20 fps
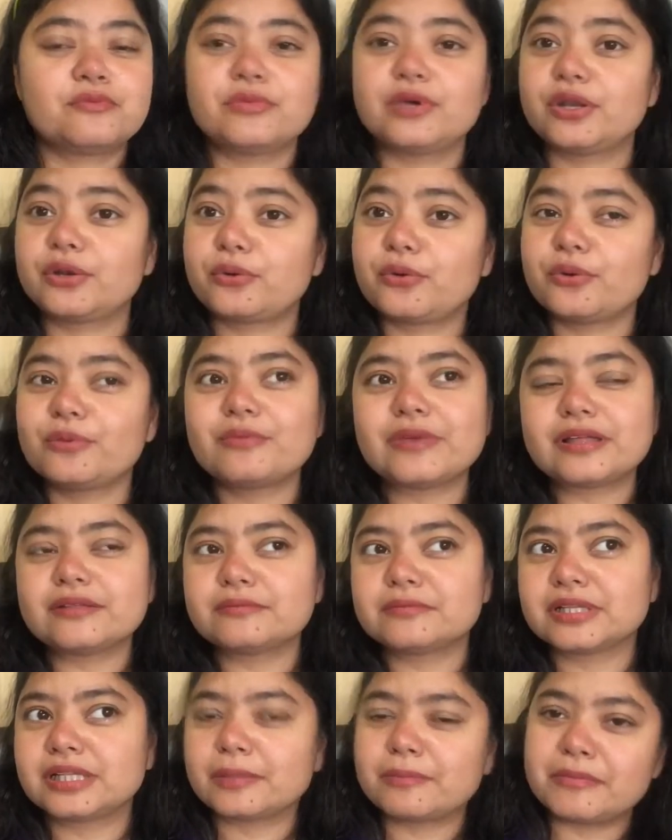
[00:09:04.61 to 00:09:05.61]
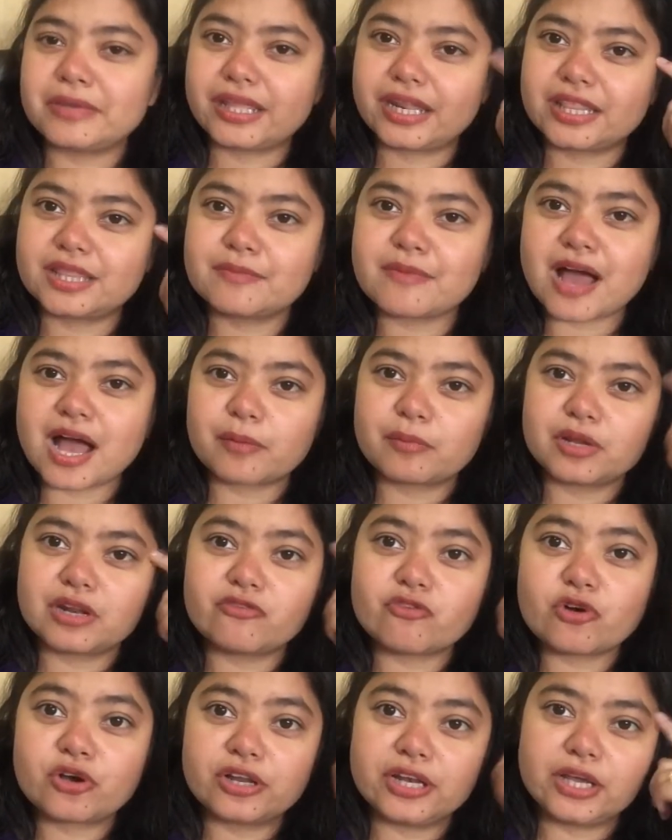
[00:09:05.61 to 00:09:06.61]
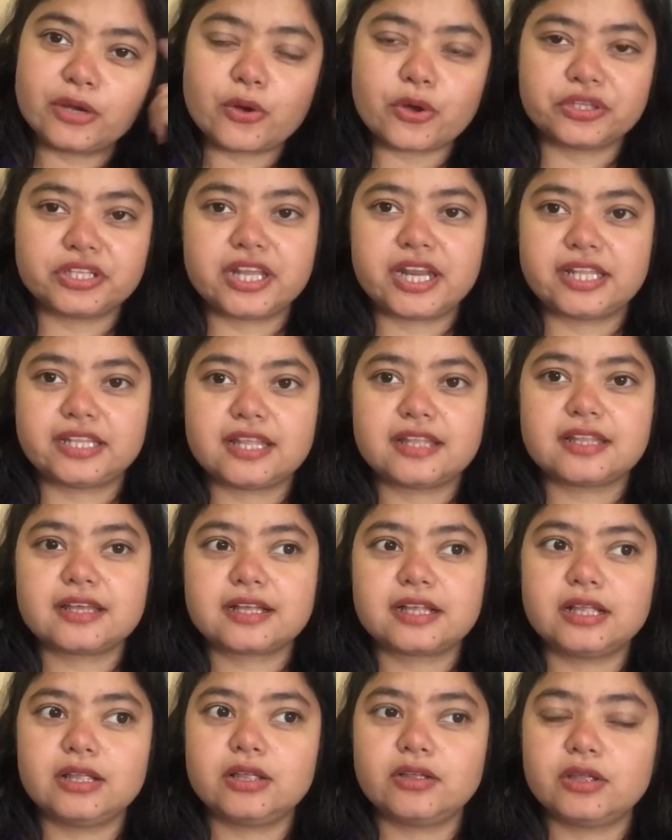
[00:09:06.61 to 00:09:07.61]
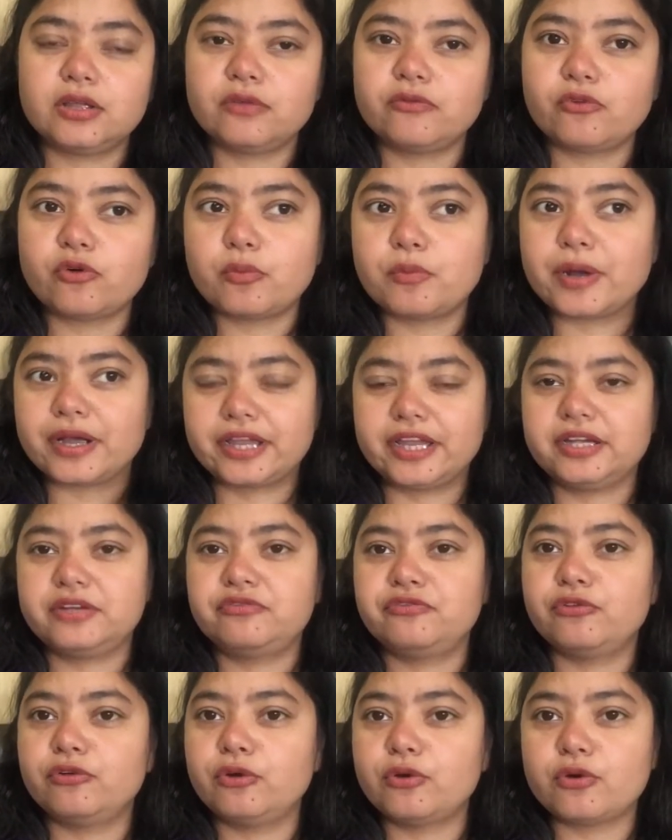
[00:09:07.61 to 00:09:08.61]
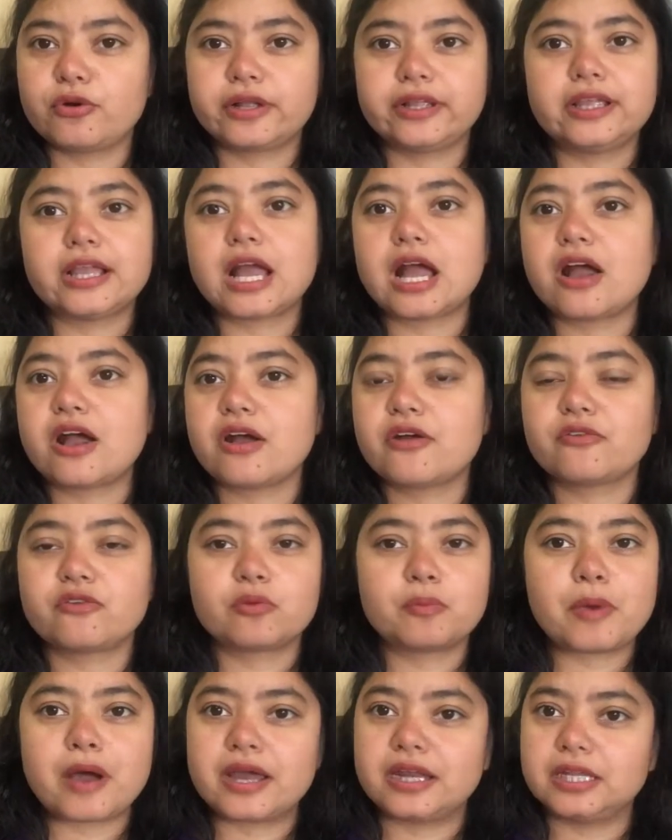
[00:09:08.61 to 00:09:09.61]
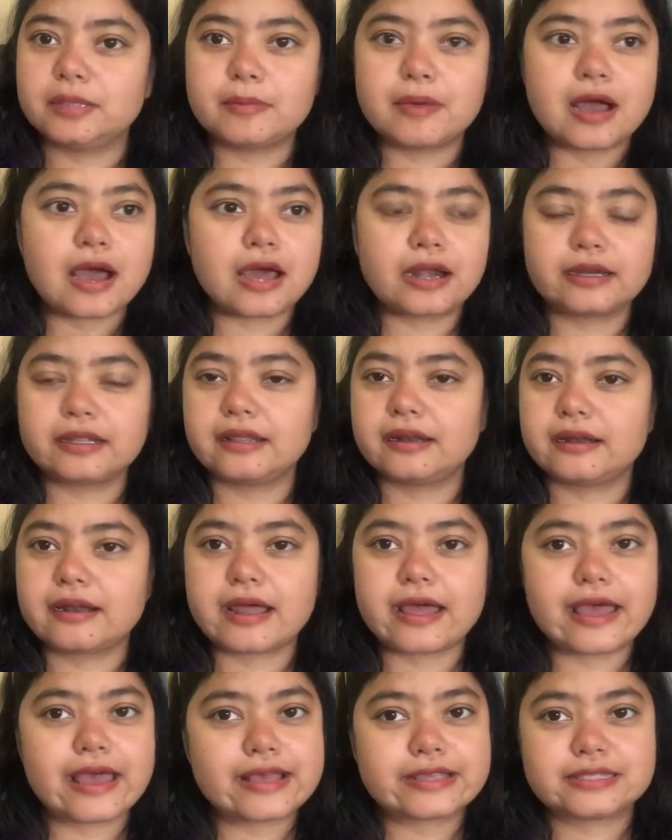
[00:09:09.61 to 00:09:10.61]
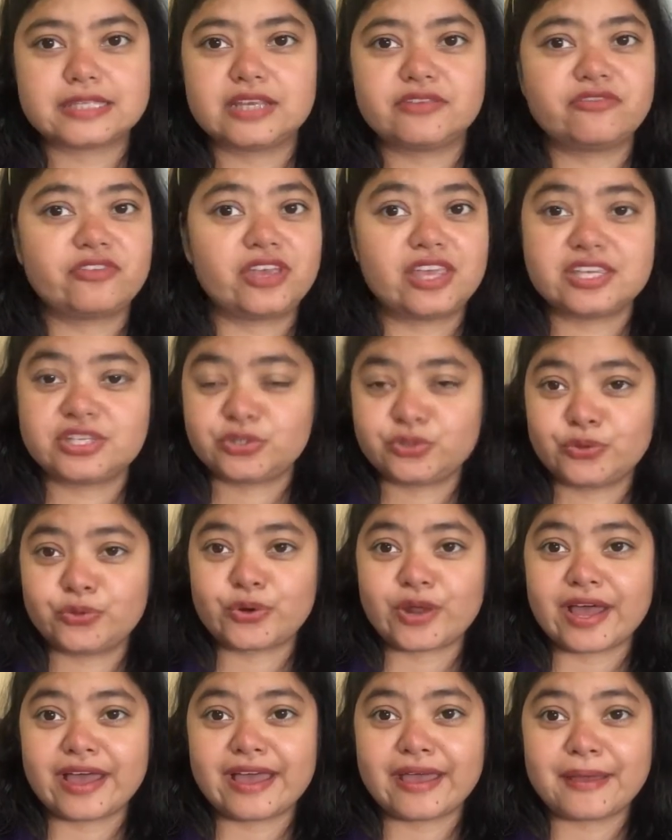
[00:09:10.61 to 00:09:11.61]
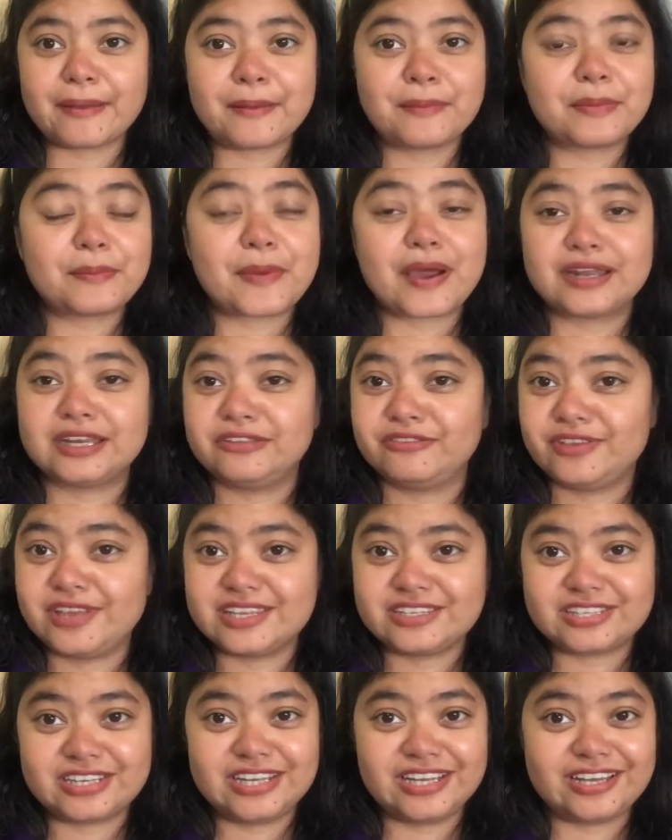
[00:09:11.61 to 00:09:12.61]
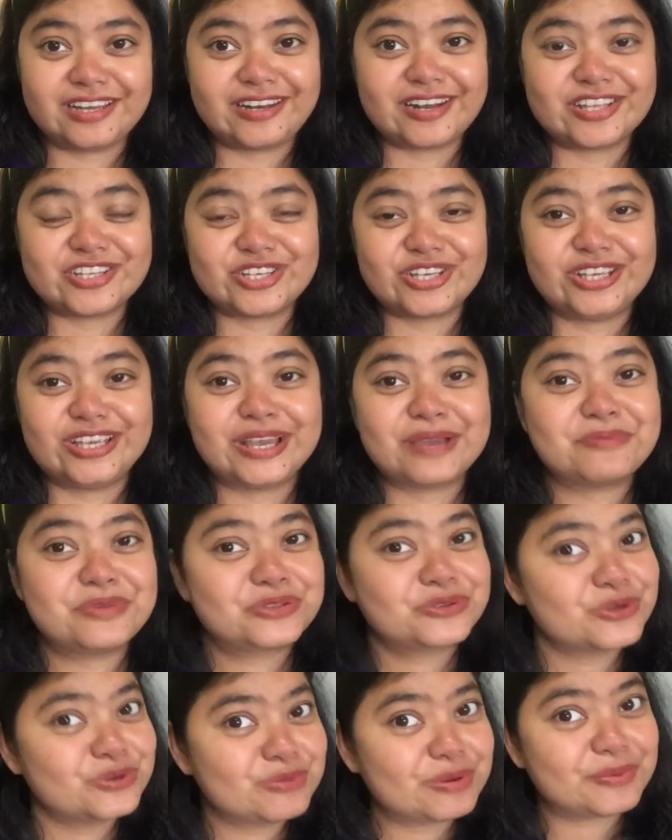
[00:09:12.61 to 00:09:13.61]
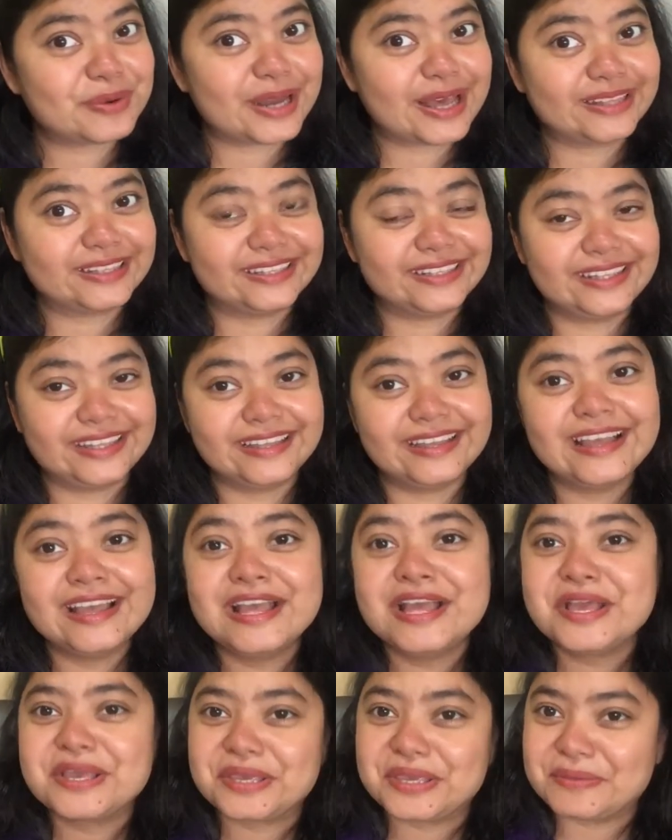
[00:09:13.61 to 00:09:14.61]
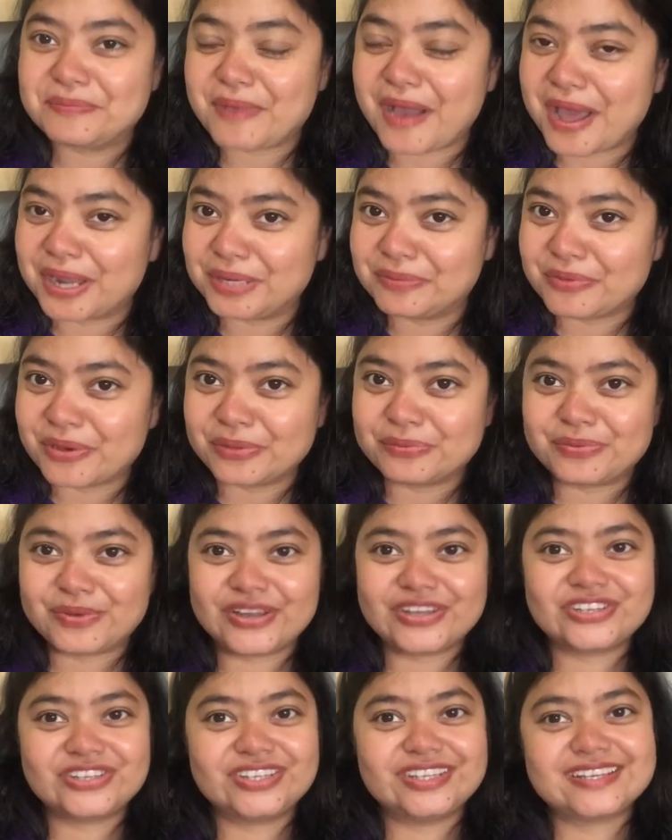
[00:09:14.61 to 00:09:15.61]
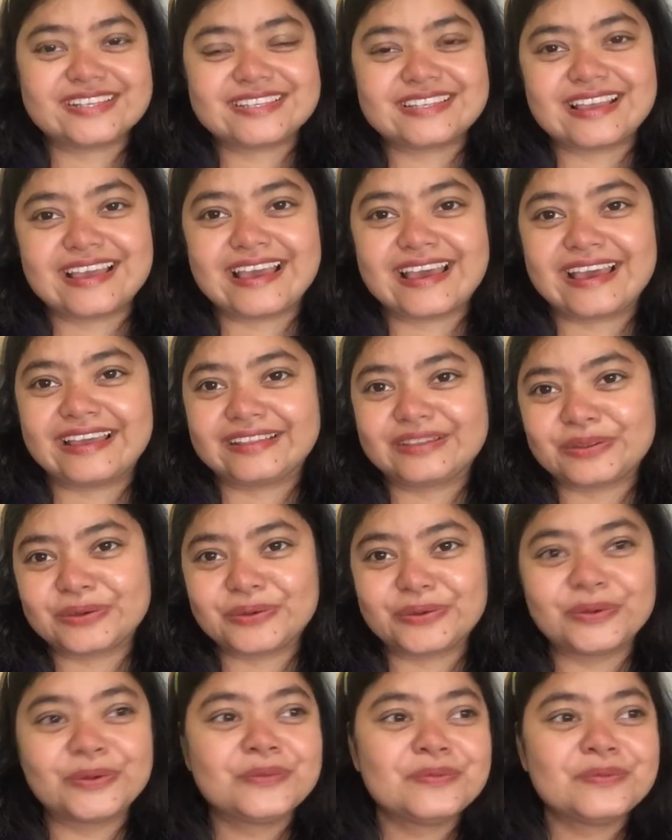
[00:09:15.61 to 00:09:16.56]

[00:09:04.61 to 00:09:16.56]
मेरे को मैं मतलब मेरे दिमाग में ना वो क्लिक होता रहता था कि वो बकेट फुल हो गया वो पानी बाहर गिर रहा है ऐसे ही वेस्ट हो रहा है हम पानी वेस्ट नहीं करना चाहिए हम स्कूल में पढ़ाते थे कि पानी बहुत प्रेशियस है तो